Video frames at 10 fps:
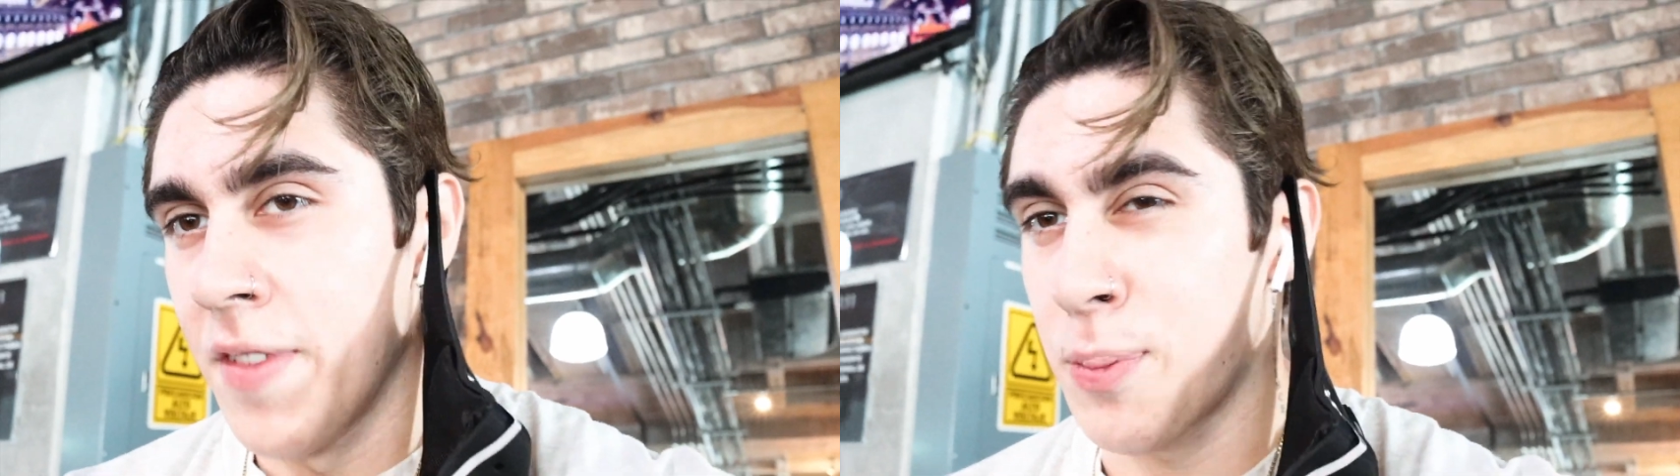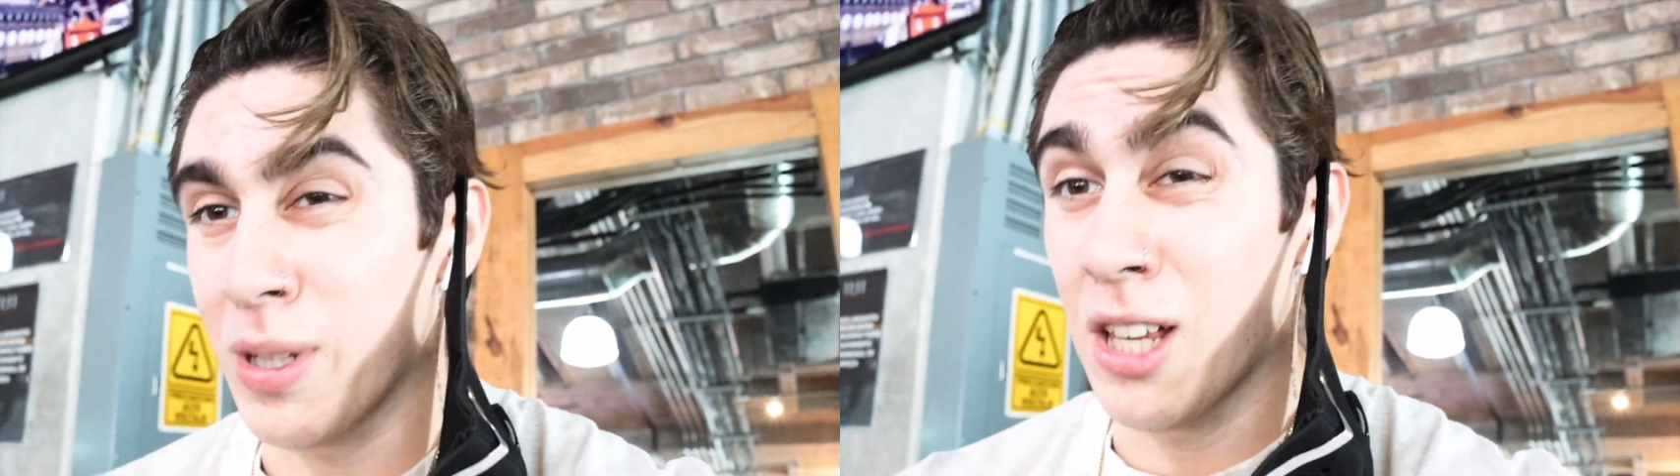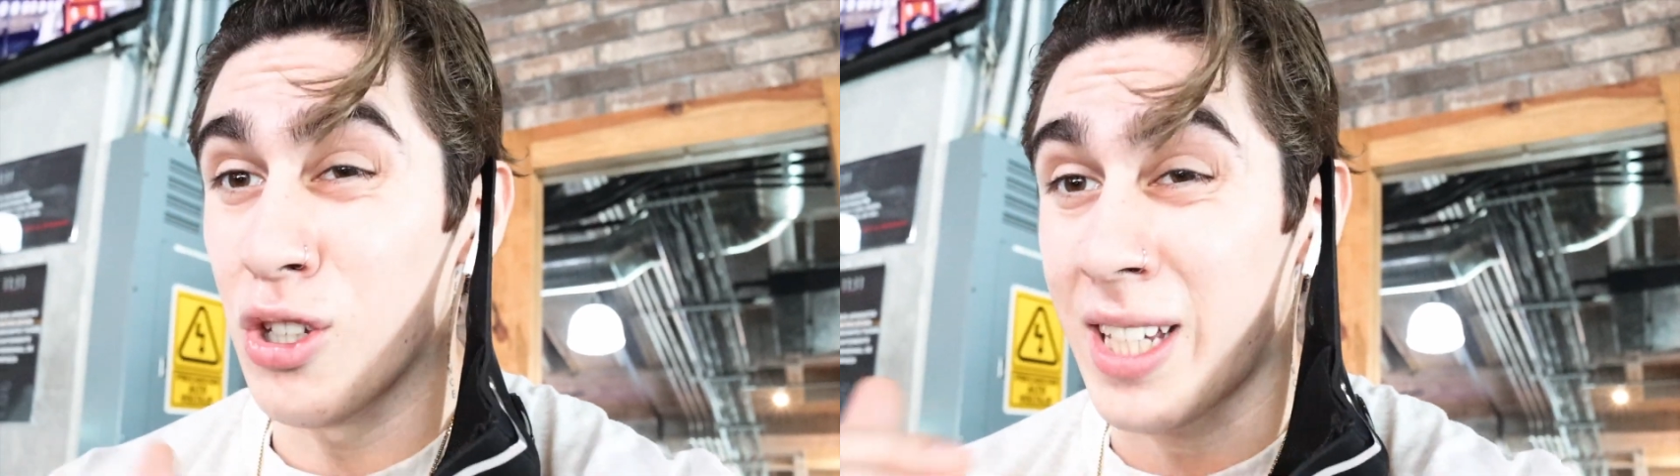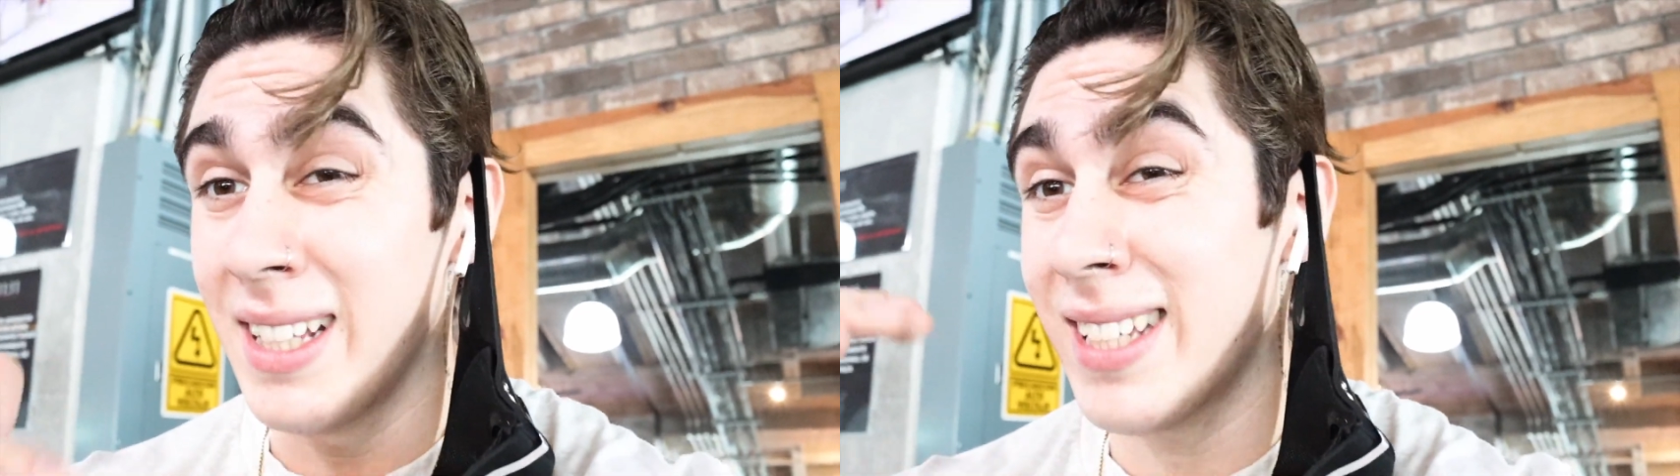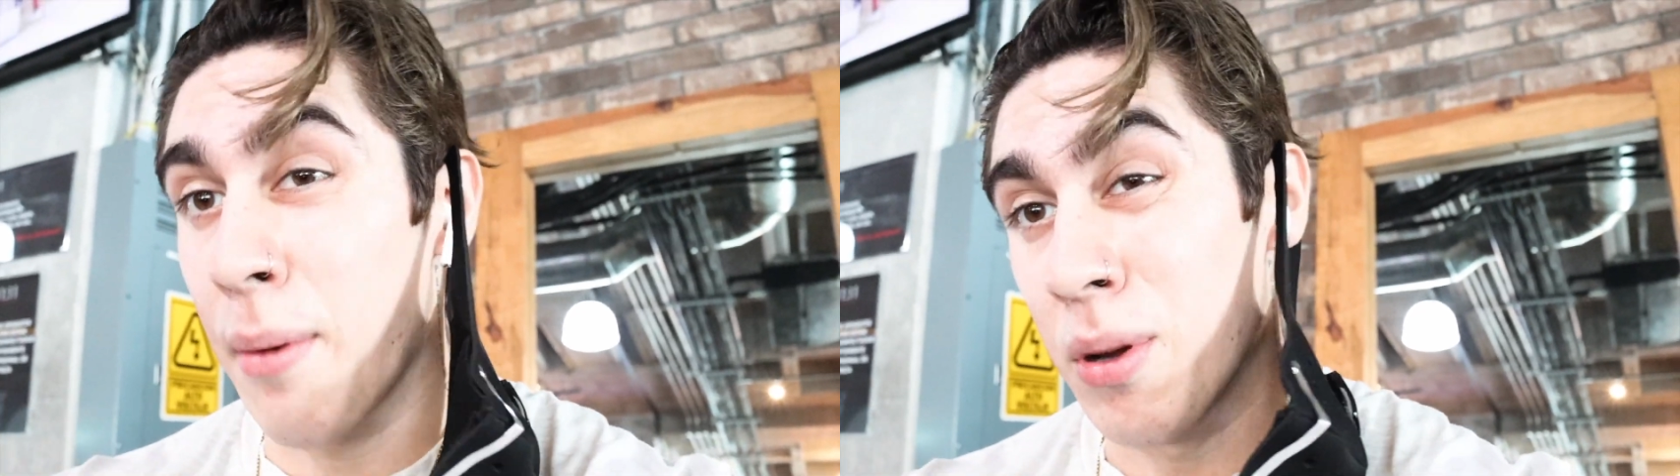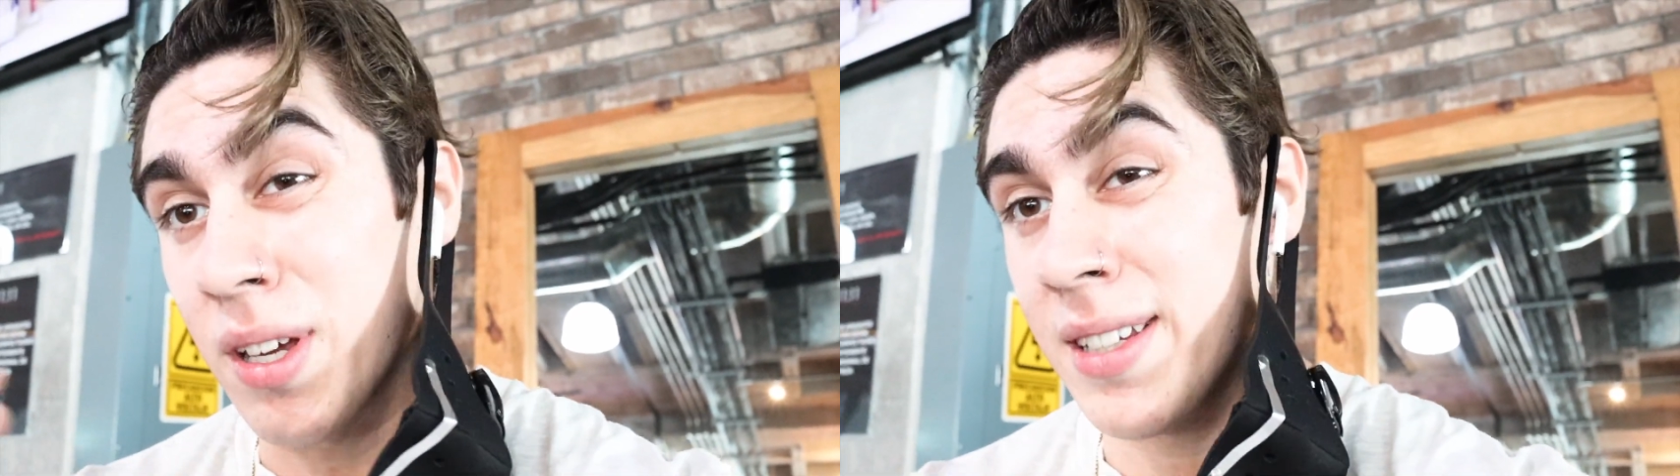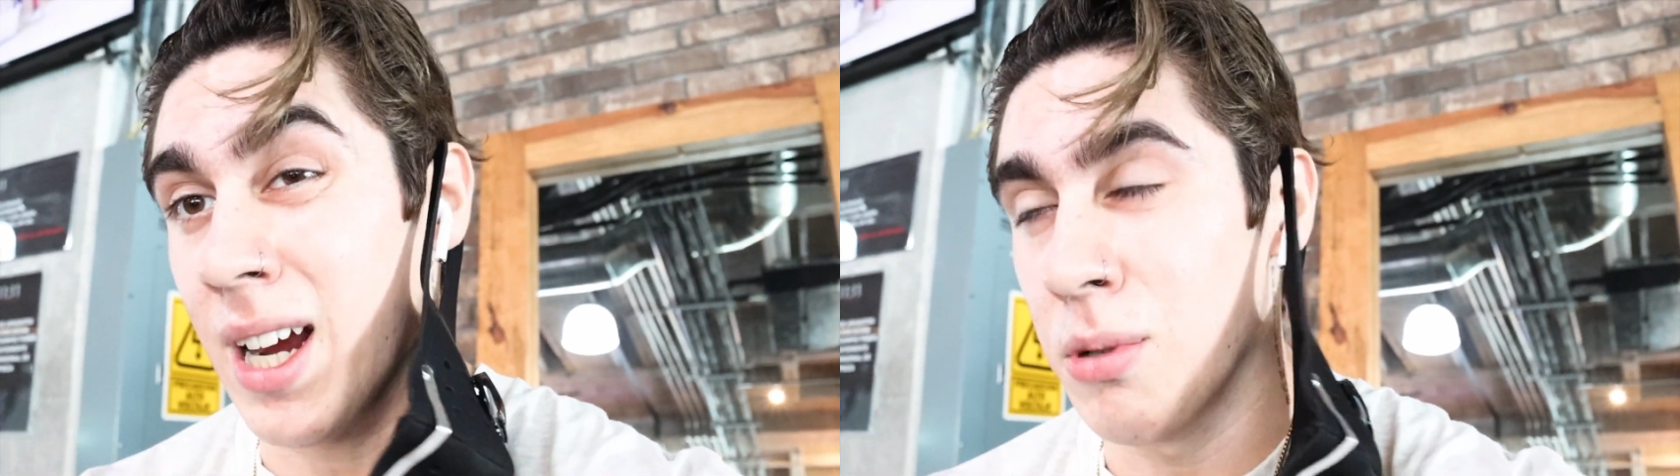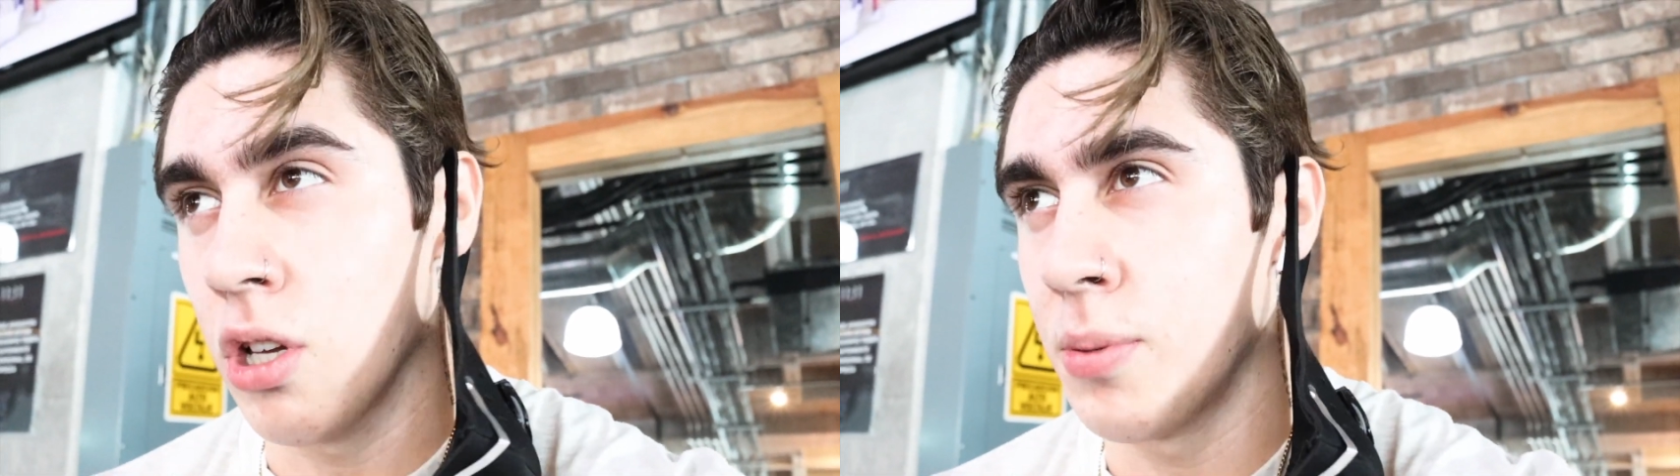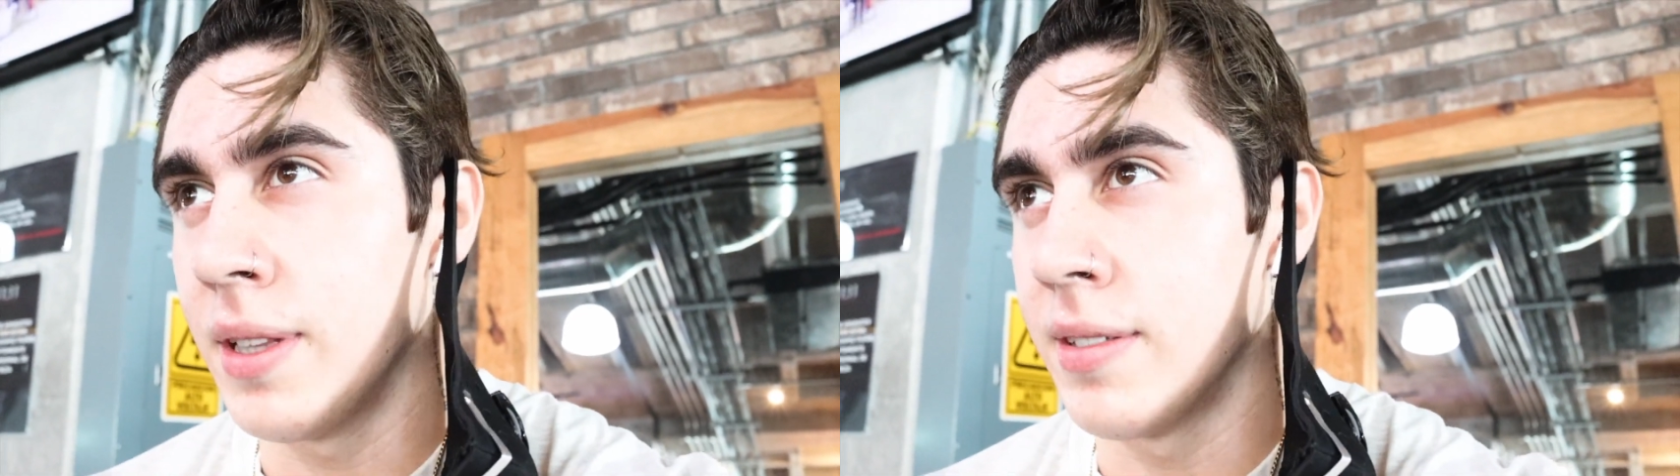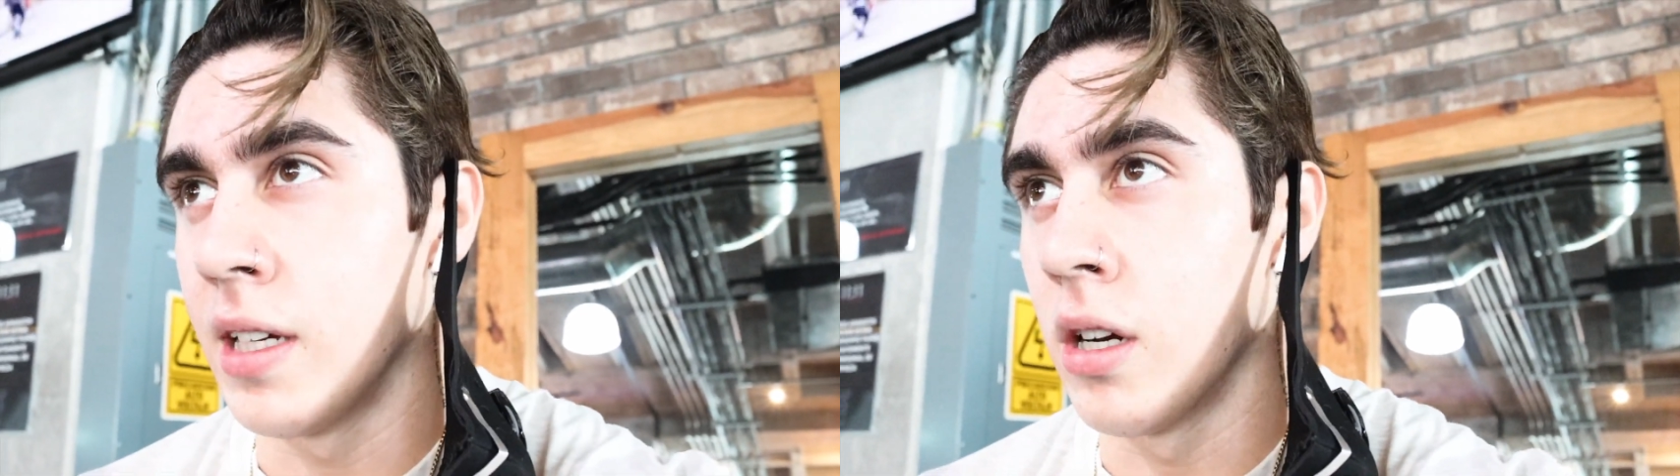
después a 2.15 y vamos a ver si llegamos a 2.25.